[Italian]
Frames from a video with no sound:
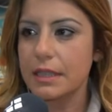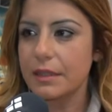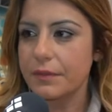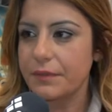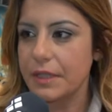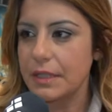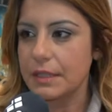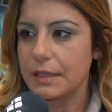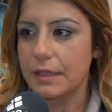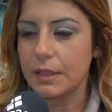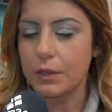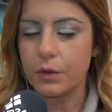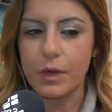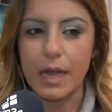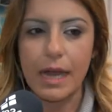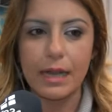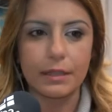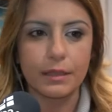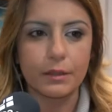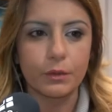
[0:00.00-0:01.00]
servizi
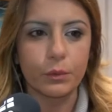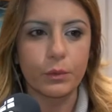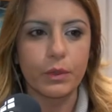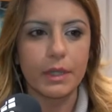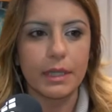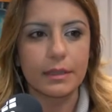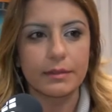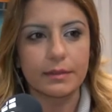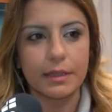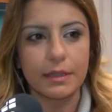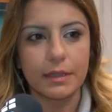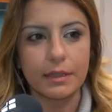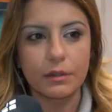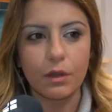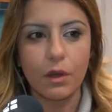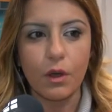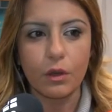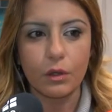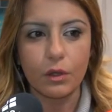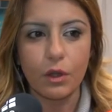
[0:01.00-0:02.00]
erogati sul
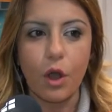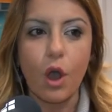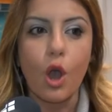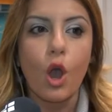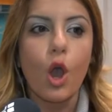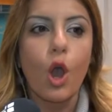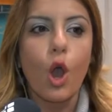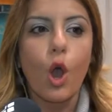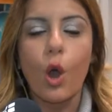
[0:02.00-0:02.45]
territorio